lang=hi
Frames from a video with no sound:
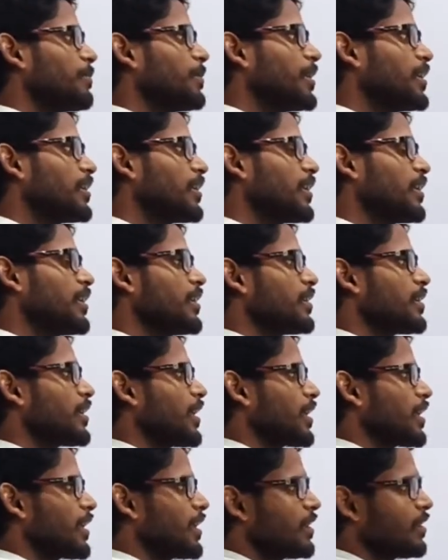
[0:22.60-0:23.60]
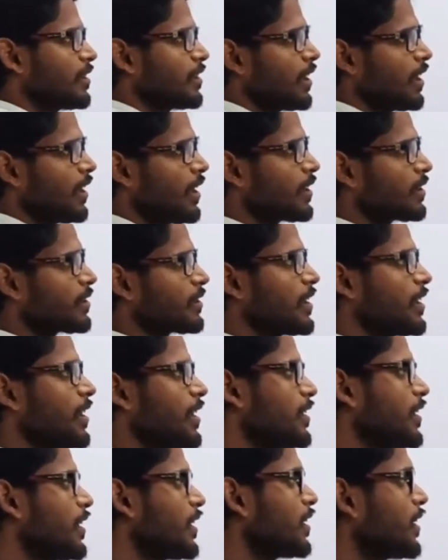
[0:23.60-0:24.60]
भी नहीं सेकंड एक से
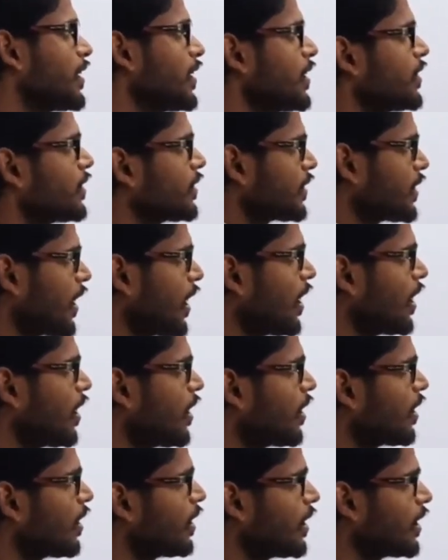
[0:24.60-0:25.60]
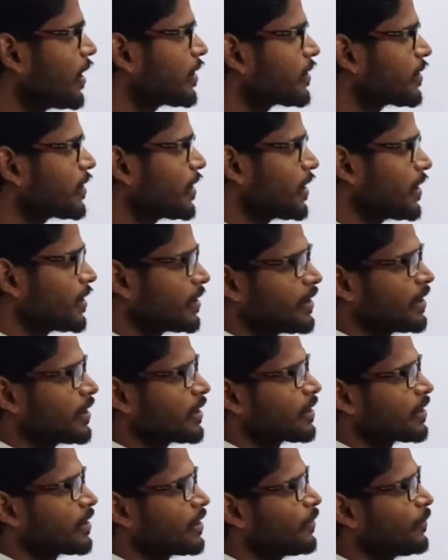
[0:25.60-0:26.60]
अधिक नहीं थर्ड एक से
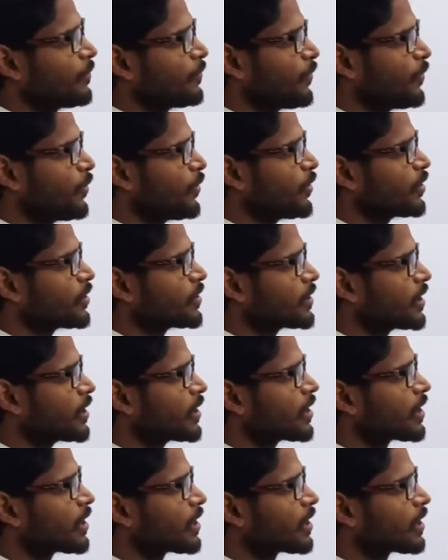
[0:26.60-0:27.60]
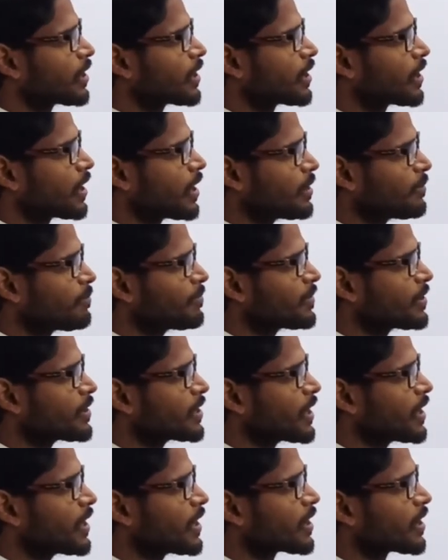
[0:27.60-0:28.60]
अधिक फोर्थ कम
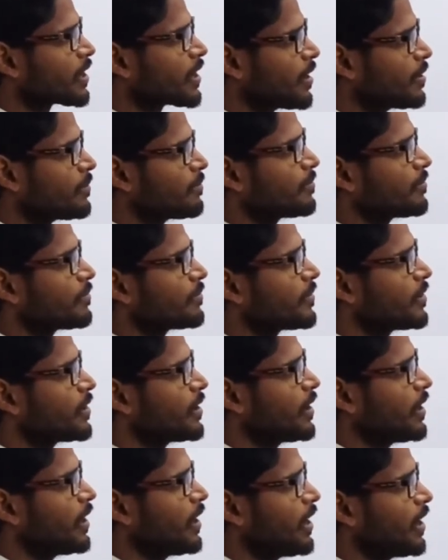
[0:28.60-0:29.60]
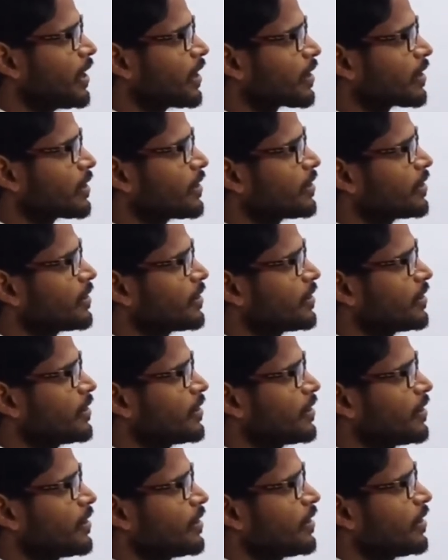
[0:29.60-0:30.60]
से कम एक
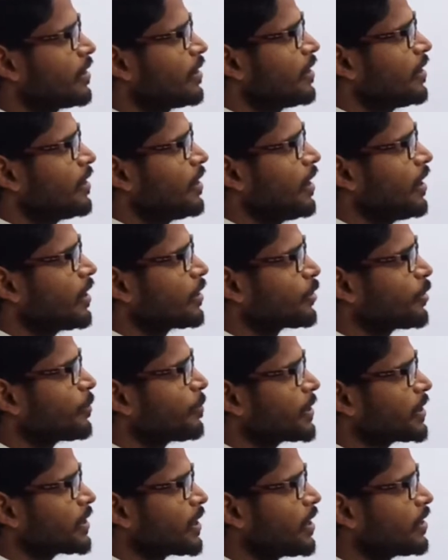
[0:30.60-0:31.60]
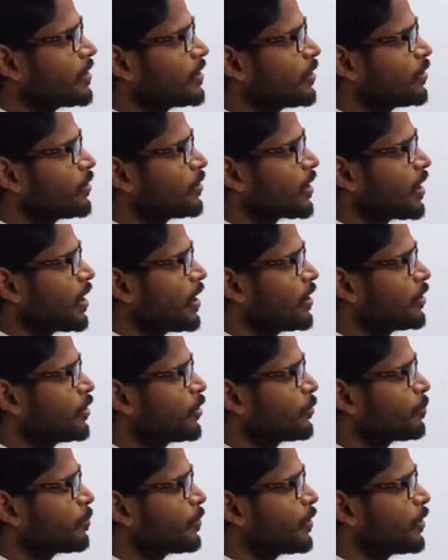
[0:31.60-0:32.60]
150 दिनों के
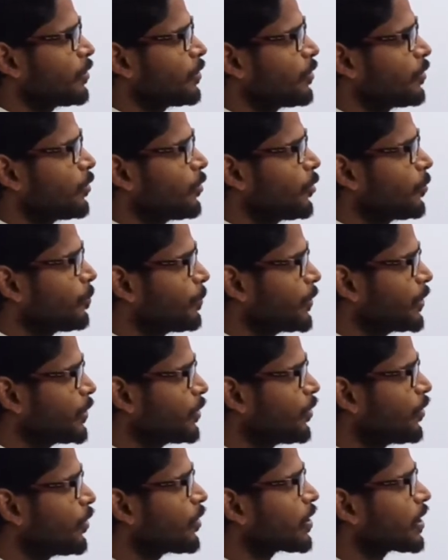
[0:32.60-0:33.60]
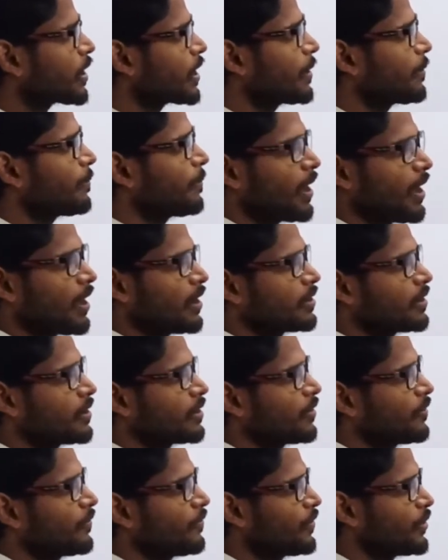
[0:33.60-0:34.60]
यू उपयोग के बाद
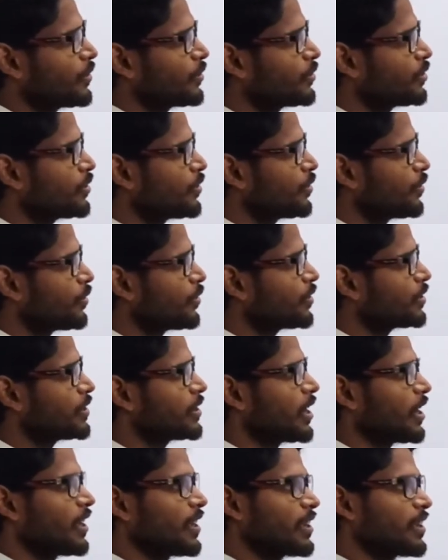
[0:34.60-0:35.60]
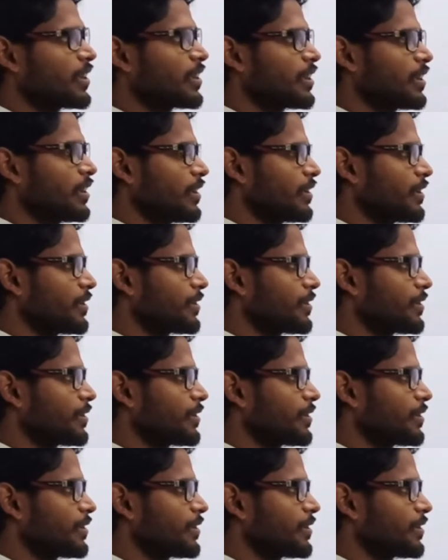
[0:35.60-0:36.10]
फ्यूज हो जाएंगे